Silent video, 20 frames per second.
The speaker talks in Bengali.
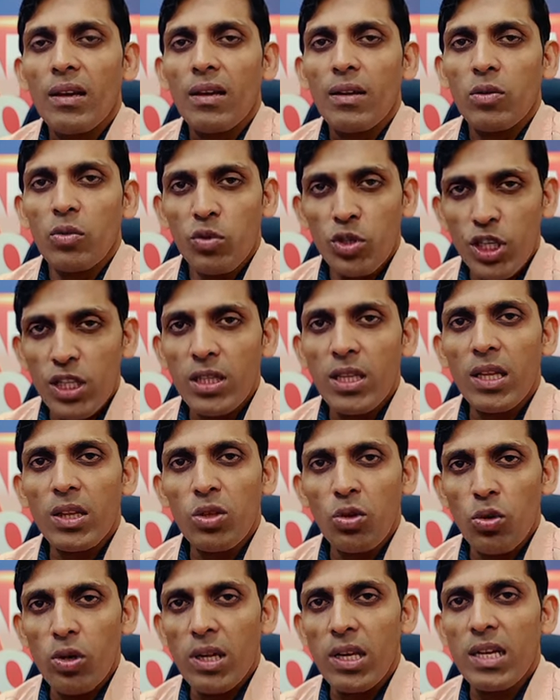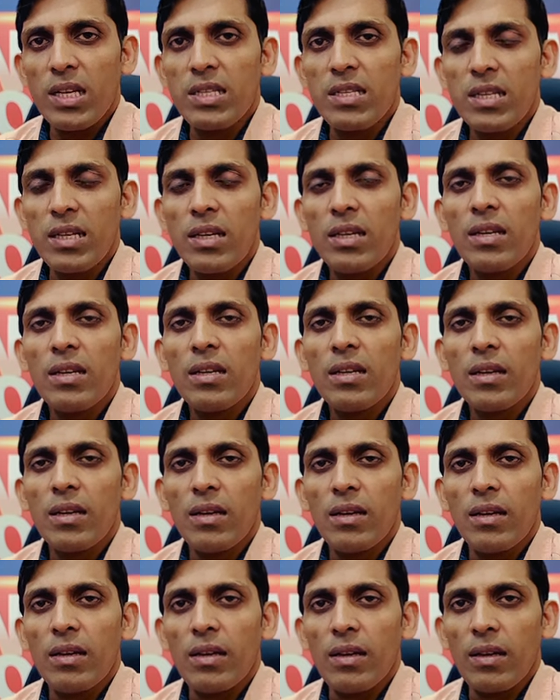কোনো সিদ্ধান্ত হয়ে গেছে
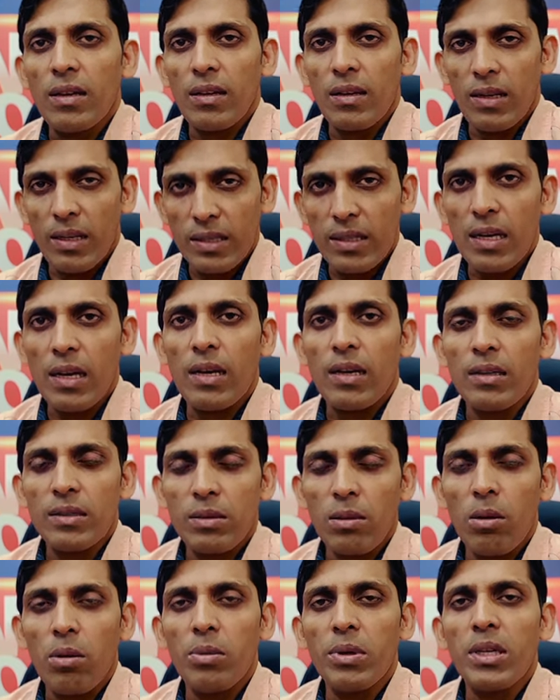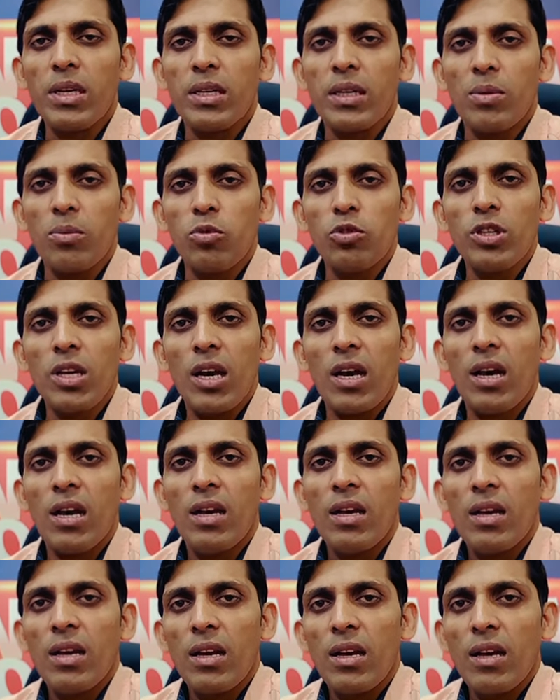এটা স্বাভাবিক এটা বোঝা
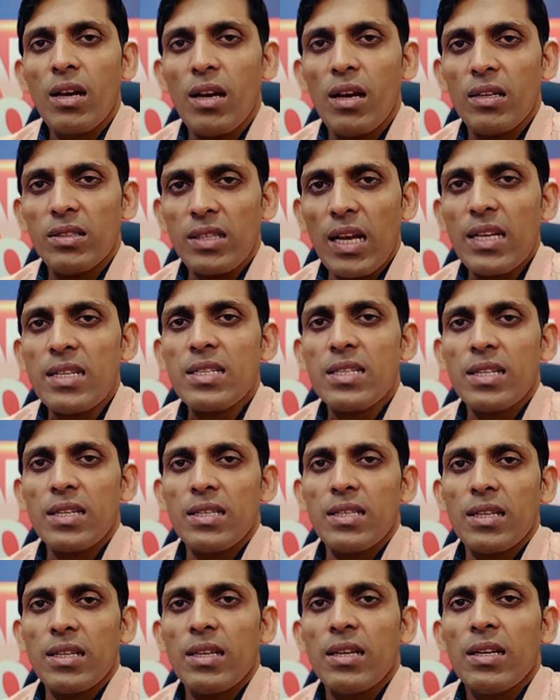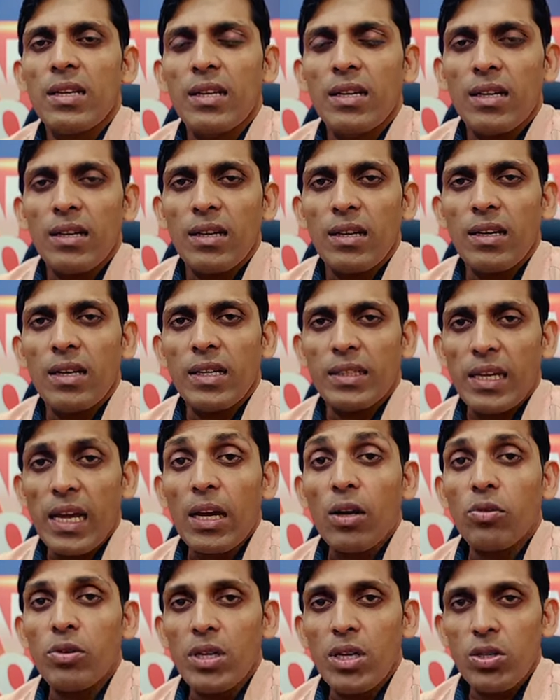যাচ্ছে যে এটা
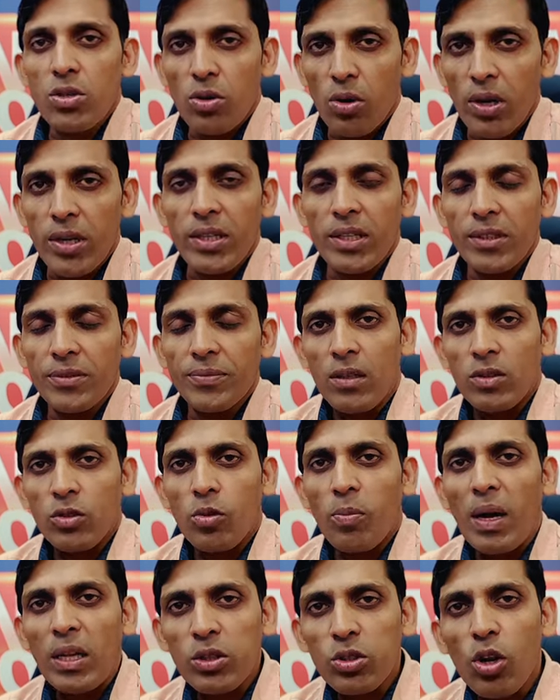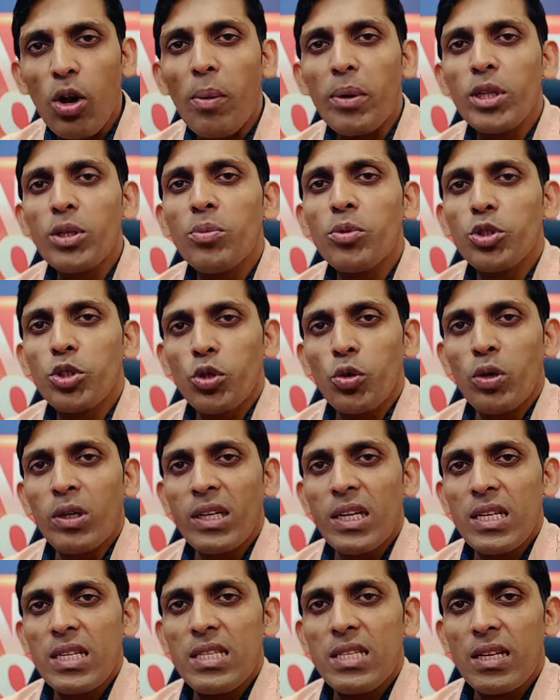এখনই কিছু হয়নি তো মাত্র আবেদনপত্রগুলি
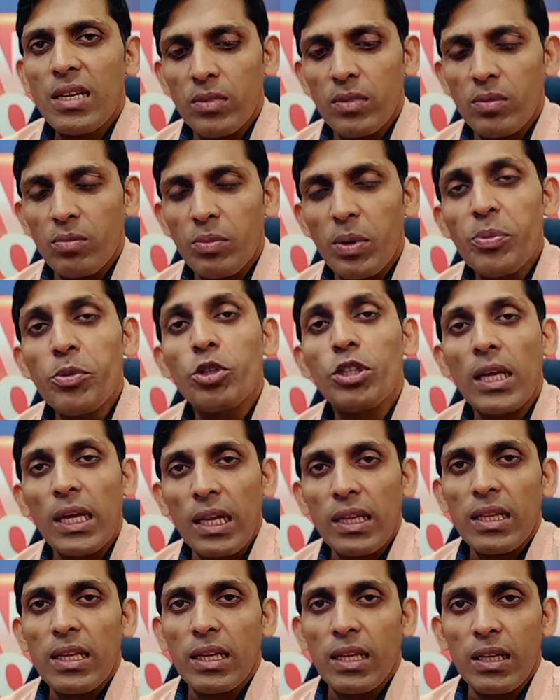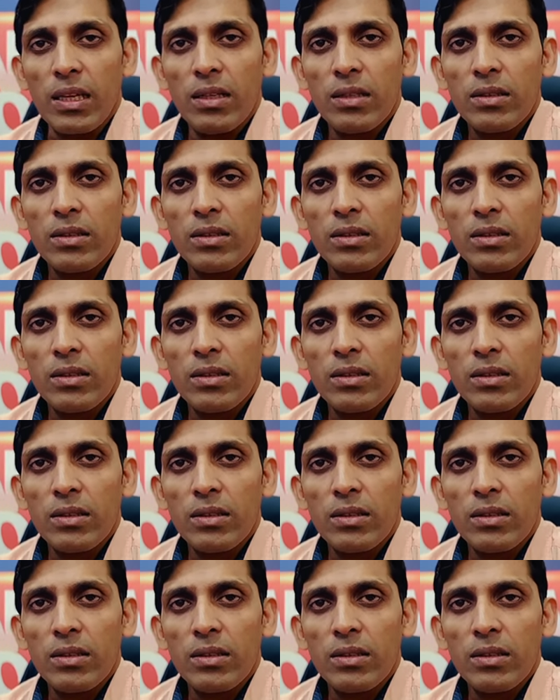গেছে বিভিন্ন থানা থেকে